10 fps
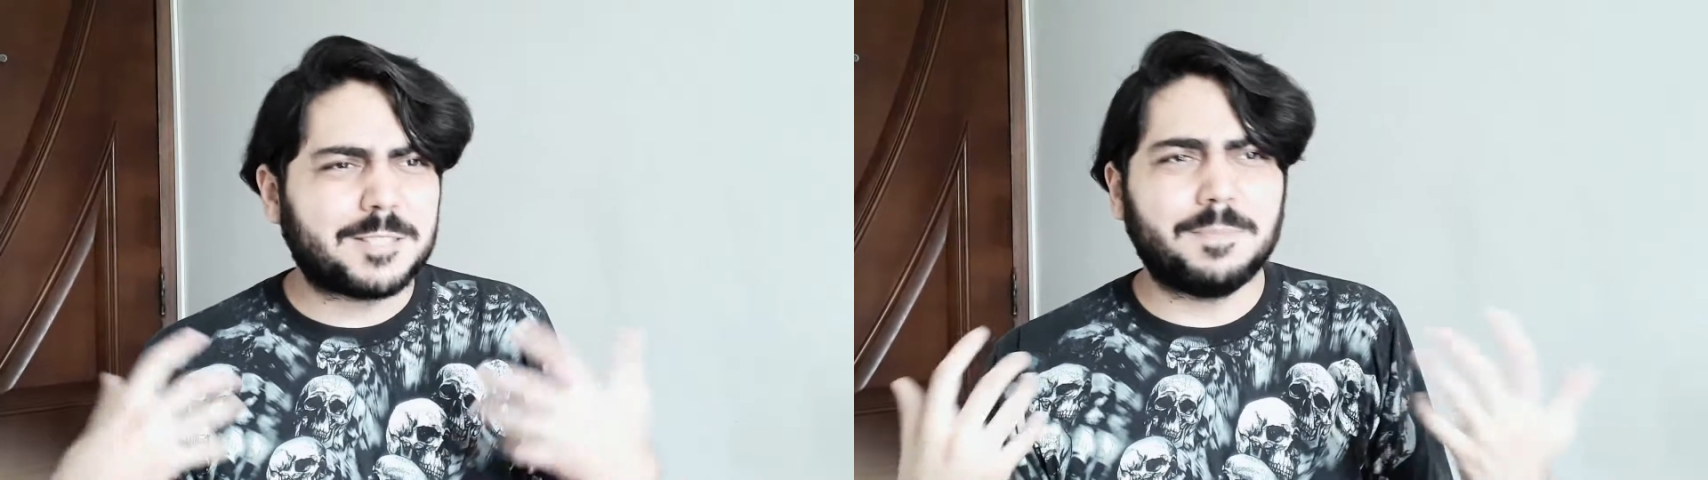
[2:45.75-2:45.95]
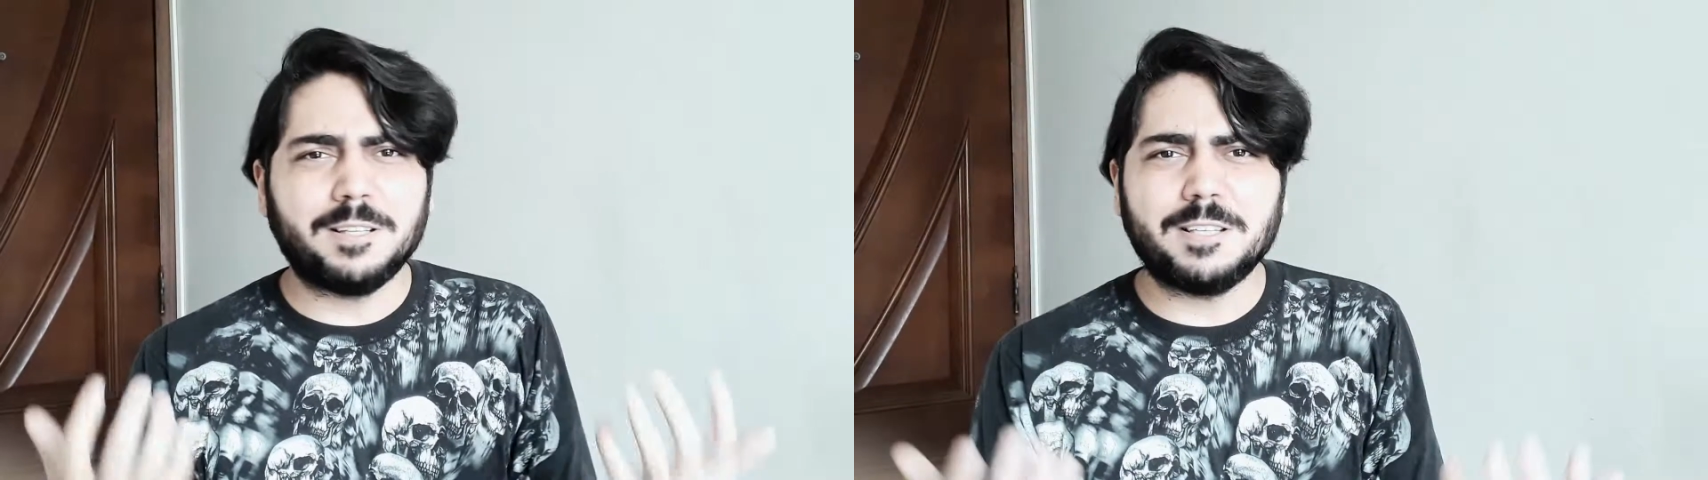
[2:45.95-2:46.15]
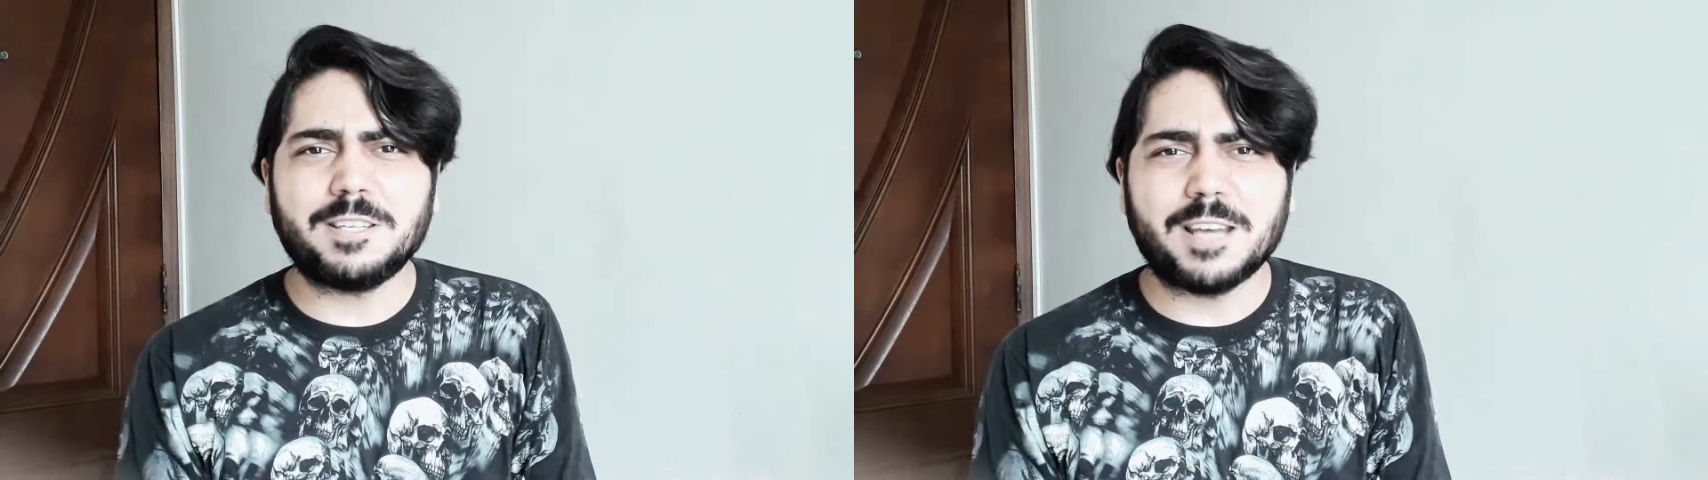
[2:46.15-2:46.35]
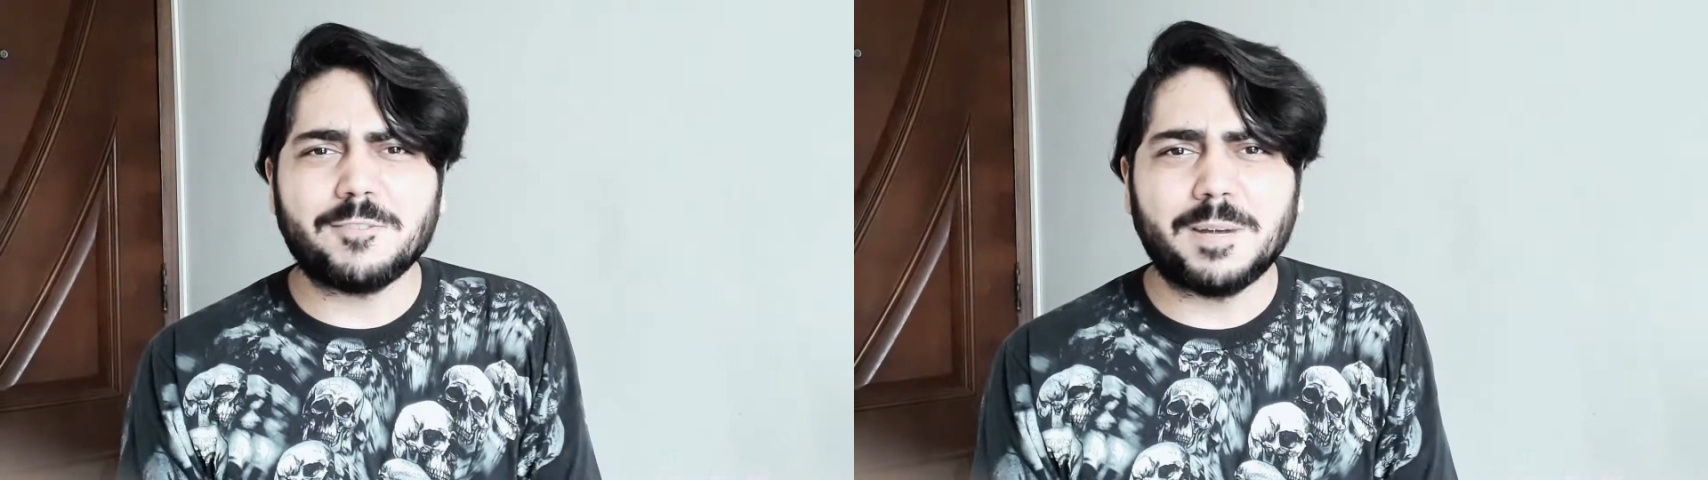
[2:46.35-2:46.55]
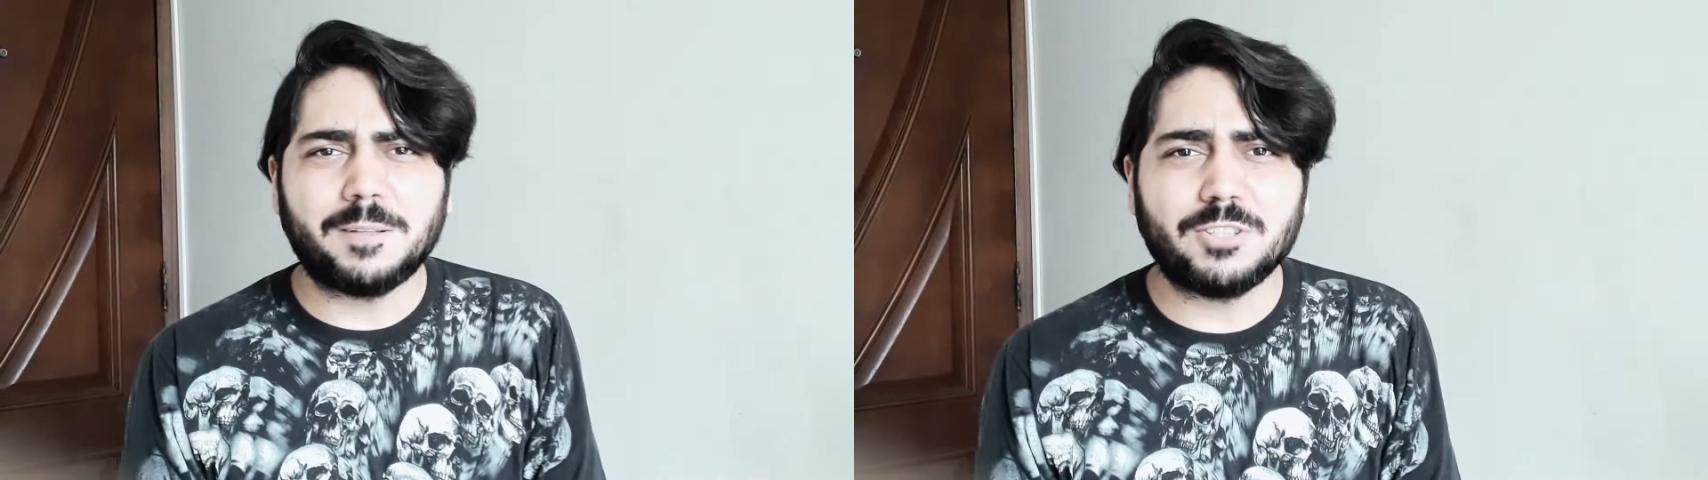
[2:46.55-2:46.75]
bandas de
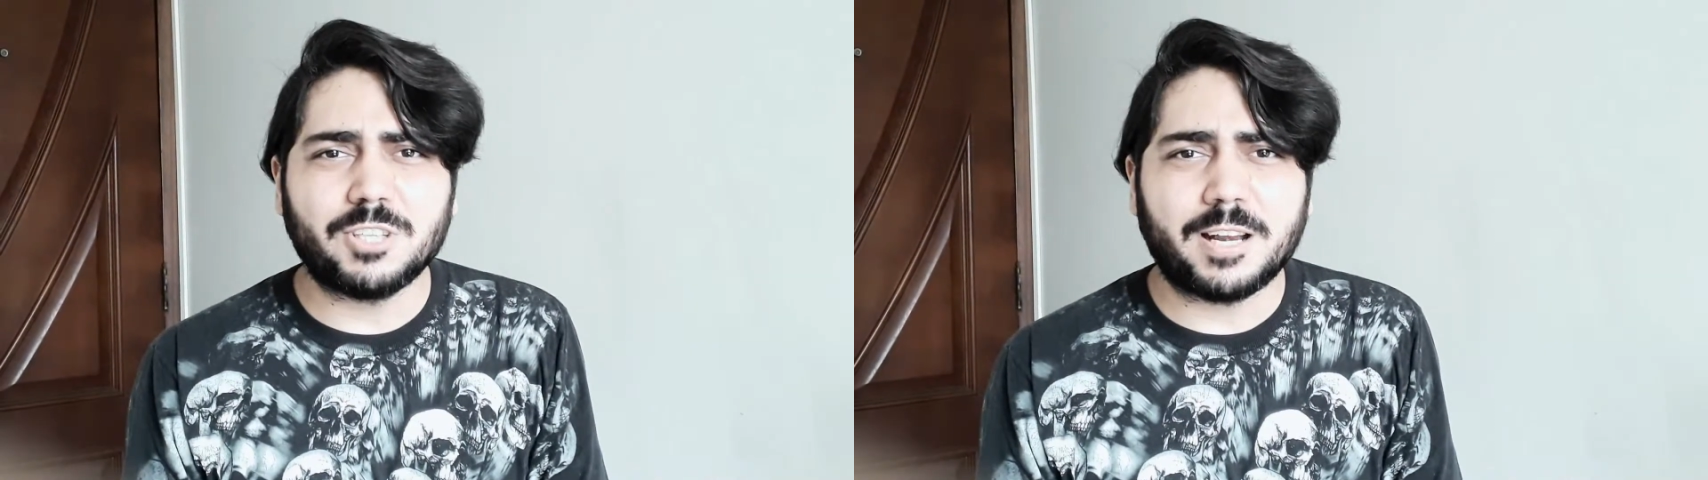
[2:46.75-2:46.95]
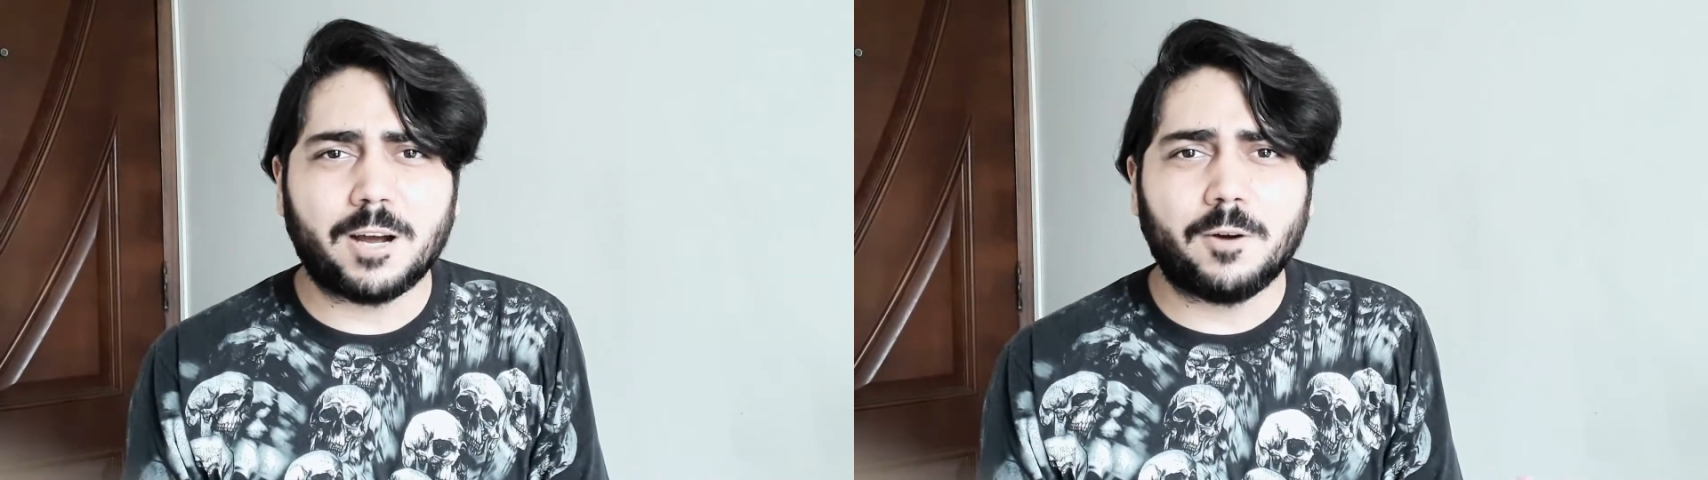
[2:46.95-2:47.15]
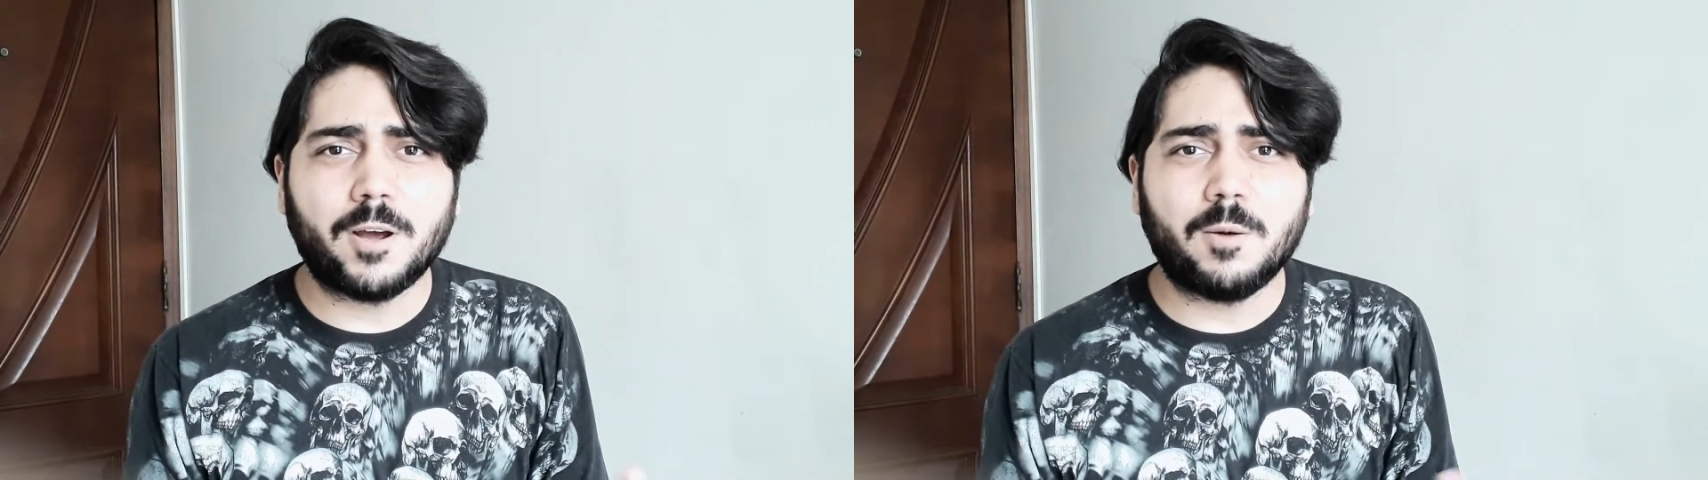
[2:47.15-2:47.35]
heavy metal em geral.